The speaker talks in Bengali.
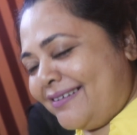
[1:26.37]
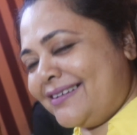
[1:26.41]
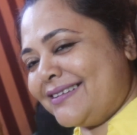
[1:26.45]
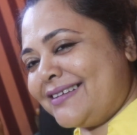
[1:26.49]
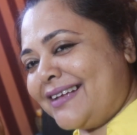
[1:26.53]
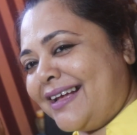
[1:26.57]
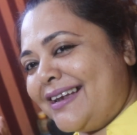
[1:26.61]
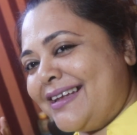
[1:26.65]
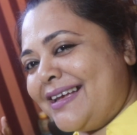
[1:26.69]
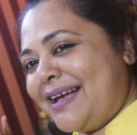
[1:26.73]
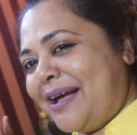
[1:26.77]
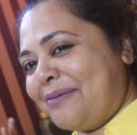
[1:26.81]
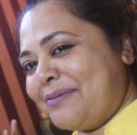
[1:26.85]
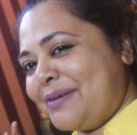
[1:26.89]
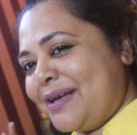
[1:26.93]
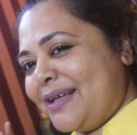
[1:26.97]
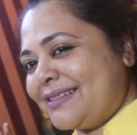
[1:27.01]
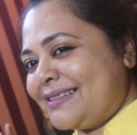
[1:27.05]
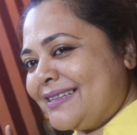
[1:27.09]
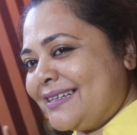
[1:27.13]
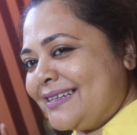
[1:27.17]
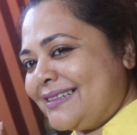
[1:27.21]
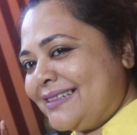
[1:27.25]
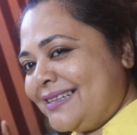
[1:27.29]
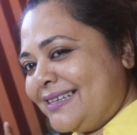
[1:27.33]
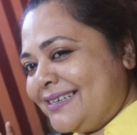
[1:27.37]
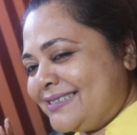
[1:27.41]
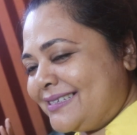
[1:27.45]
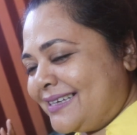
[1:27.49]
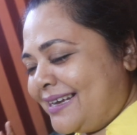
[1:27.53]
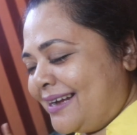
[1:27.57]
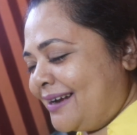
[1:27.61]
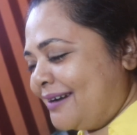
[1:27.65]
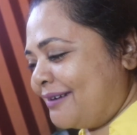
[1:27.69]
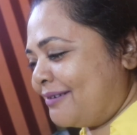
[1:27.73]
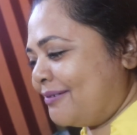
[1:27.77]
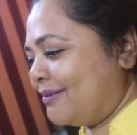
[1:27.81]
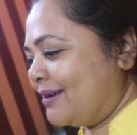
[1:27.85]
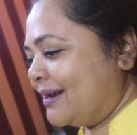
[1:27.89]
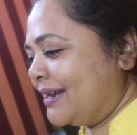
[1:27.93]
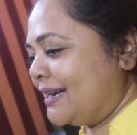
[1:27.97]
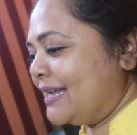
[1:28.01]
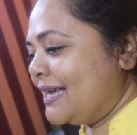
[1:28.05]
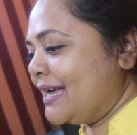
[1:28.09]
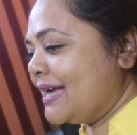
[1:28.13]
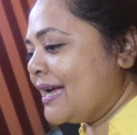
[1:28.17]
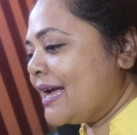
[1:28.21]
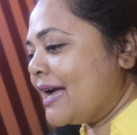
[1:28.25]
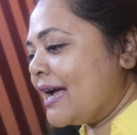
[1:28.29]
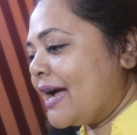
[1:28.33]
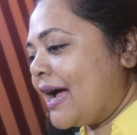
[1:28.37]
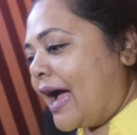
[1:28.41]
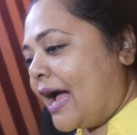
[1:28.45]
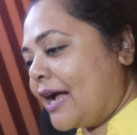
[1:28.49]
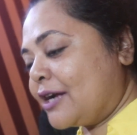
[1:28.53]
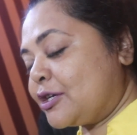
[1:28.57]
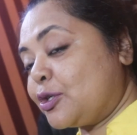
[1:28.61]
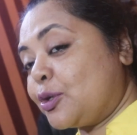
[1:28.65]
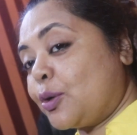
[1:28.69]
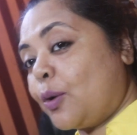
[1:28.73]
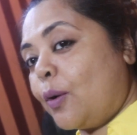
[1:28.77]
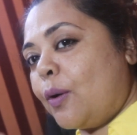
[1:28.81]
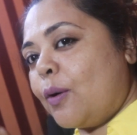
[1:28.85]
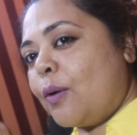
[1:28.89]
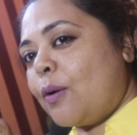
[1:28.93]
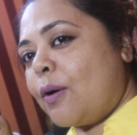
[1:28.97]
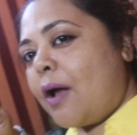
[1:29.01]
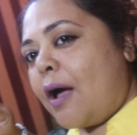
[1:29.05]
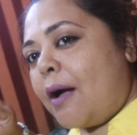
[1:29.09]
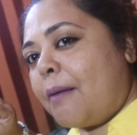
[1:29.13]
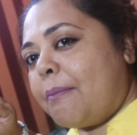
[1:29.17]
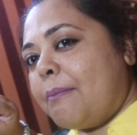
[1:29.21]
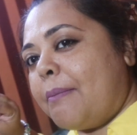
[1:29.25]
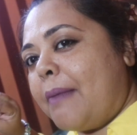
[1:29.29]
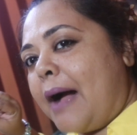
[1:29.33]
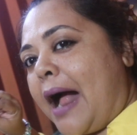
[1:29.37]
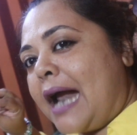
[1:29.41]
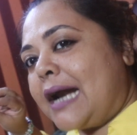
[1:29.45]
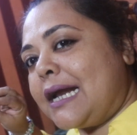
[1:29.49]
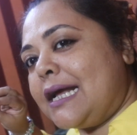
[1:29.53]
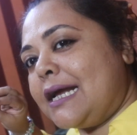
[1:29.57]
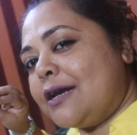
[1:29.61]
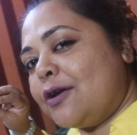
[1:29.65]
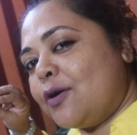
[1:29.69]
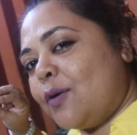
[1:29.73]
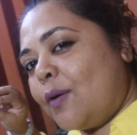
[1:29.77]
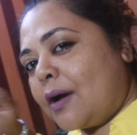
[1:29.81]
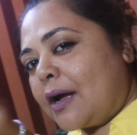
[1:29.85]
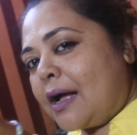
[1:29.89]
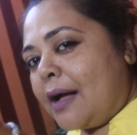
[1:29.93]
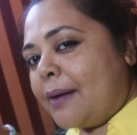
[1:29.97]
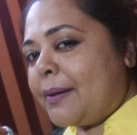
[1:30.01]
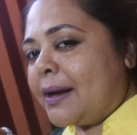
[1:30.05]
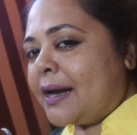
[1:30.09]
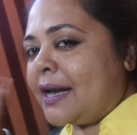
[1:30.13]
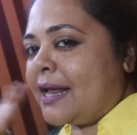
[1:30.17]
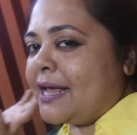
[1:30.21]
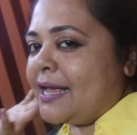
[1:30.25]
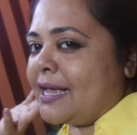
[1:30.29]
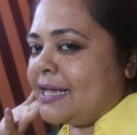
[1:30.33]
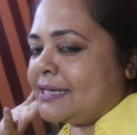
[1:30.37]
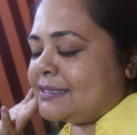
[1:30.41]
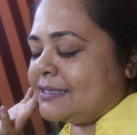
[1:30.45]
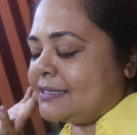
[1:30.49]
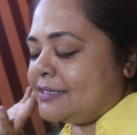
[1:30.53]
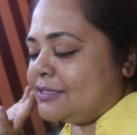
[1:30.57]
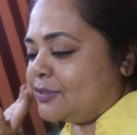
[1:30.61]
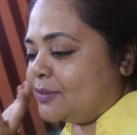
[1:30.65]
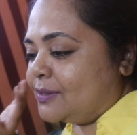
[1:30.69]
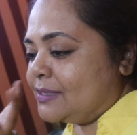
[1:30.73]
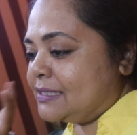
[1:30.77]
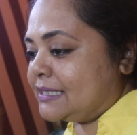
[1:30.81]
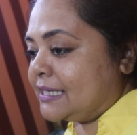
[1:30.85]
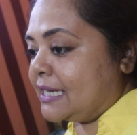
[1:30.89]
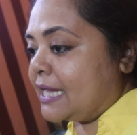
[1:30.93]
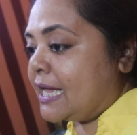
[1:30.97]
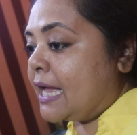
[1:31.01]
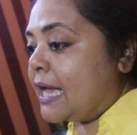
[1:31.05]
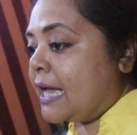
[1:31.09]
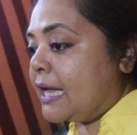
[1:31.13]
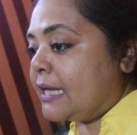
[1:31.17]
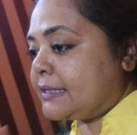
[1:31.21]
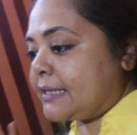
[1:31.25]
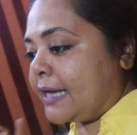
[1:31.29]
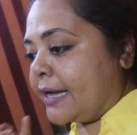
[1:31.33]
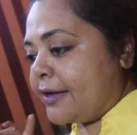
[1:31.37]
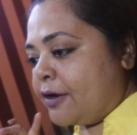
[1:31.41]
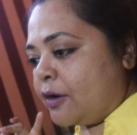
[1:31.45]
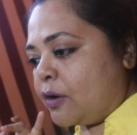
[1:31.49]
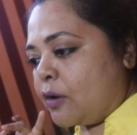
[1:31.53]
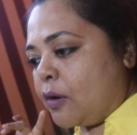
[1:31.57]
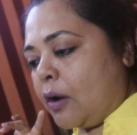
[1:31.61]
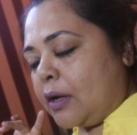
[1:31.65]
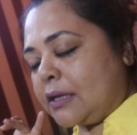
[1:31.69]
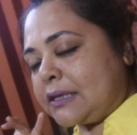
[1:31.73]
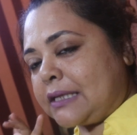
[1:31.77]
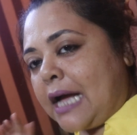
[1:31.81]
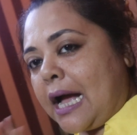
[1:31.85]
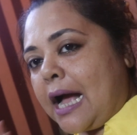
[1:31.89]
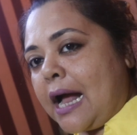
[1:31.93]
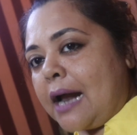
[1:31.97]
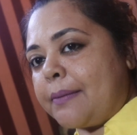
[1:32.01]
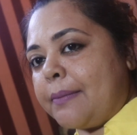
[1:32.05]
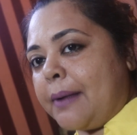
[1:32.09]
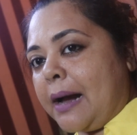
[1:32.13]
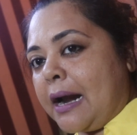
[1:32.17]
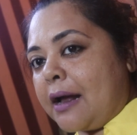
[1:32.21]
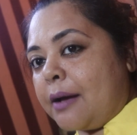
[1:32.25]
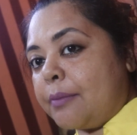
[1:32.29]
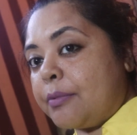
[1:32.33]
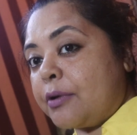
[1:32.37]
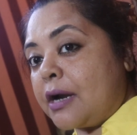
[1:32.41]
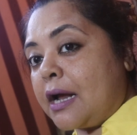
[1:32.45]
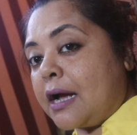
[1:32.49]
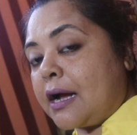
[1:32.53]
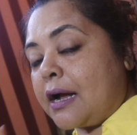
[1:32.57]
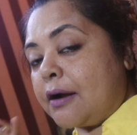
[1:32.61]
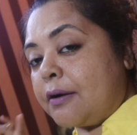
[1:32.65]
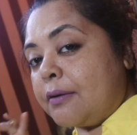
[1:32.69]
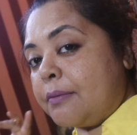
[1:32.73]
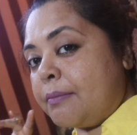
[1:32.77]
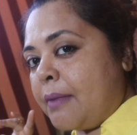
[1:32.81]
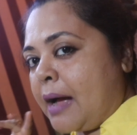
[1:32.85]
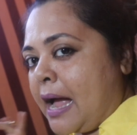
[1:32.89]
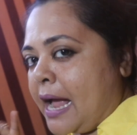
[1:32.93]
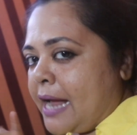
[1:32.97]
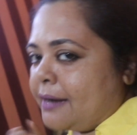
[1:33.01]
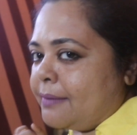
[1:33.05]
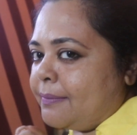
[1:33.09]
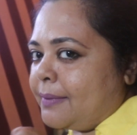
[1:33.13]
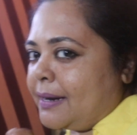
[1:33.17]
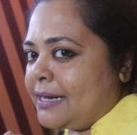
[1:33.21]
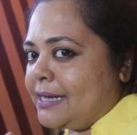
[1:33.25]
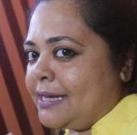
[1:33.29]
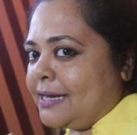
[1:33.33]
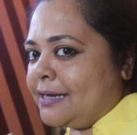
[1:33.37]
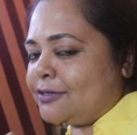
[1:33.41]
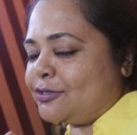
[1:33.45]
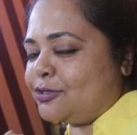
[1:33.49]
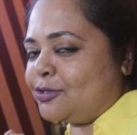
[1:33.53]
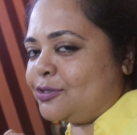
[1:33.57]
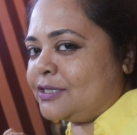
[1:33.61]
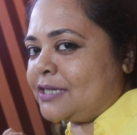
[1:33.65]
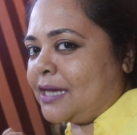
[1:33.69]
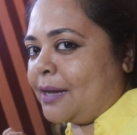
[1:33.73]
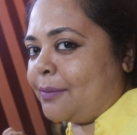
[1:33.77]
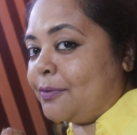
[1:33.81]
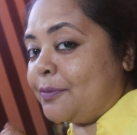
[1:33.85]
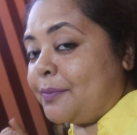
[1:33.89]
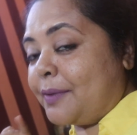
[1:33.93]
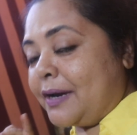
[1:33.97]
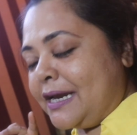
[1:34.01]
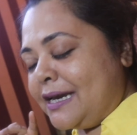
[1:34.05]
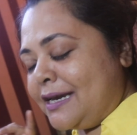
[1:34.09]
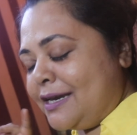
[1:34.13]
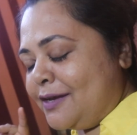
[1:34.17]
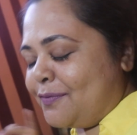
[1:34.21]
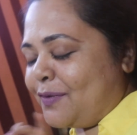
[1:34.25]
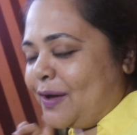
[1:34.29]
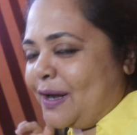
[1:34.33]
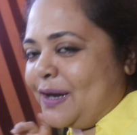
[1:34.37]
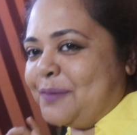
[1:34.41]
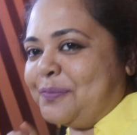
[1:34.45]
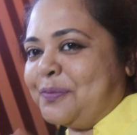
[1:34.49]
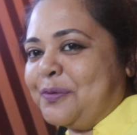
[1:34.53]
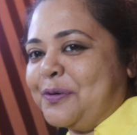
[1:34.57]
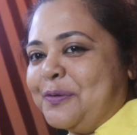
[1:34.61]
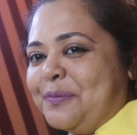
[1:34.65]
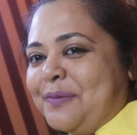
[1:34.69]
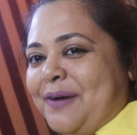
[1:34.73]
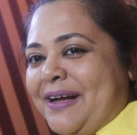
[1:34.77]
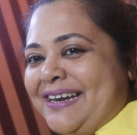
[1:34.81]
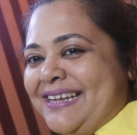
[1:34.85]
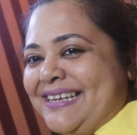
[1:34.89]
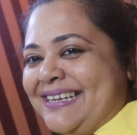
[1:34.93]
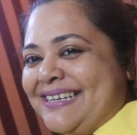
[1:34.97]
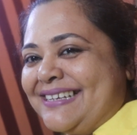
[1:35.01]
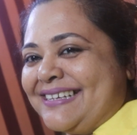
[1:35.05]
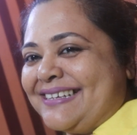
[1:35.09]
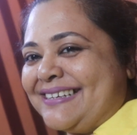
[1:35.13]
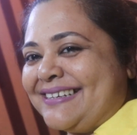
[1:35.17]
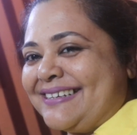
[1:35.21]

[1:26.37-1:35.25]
ঘরে চালিয়ে আমি আর তিতলি শেয়ার করে নিই আর সৌরভ বাড়ি ঢোকা মানেই এসি চলছে যাই হোক কথা আর বাড়াবো না কারণ মায়ের বাড়ি একটু যাব মানে নিমালিপুর বাড়ি